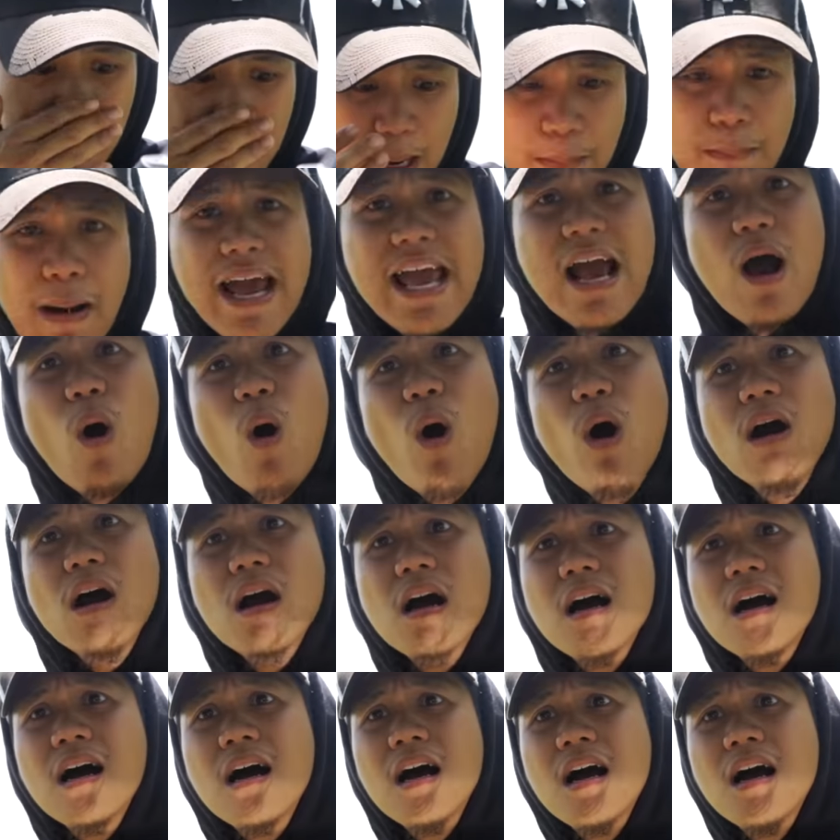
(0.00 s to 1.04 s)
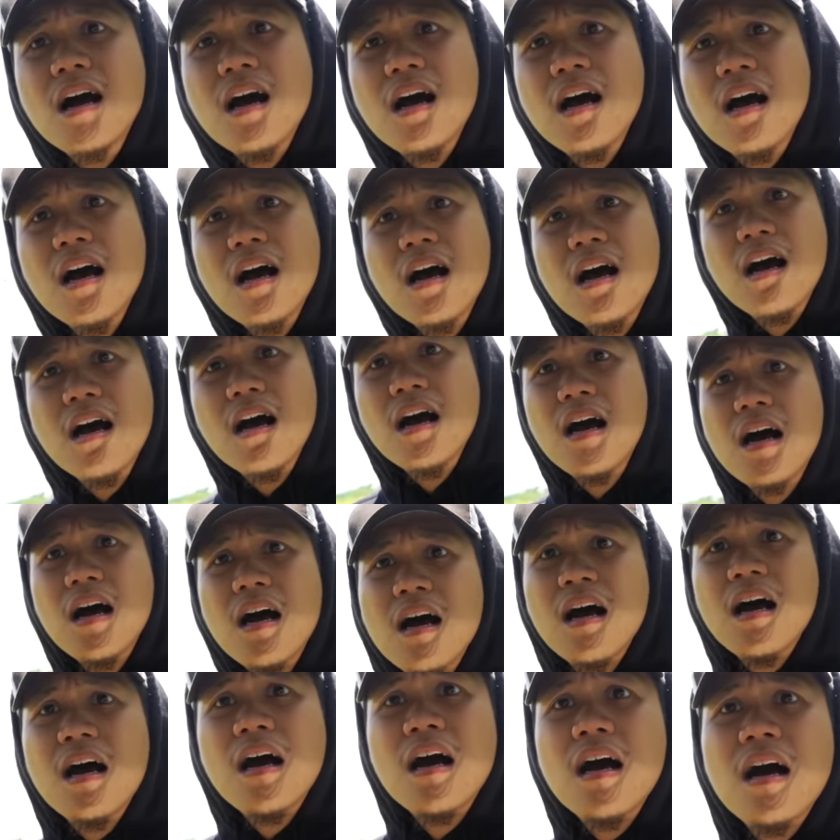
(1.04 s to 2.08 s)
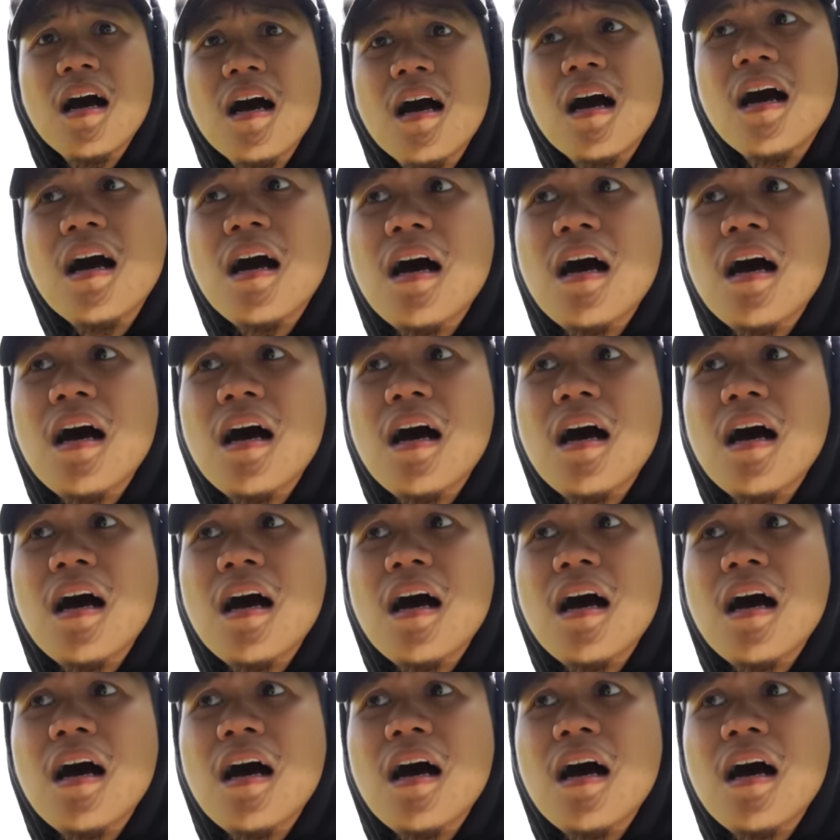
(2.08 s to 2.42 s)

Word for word: ทำไมอ่ะโอ๊คไม่รู้เอ้ยบางแล้วที่ไหน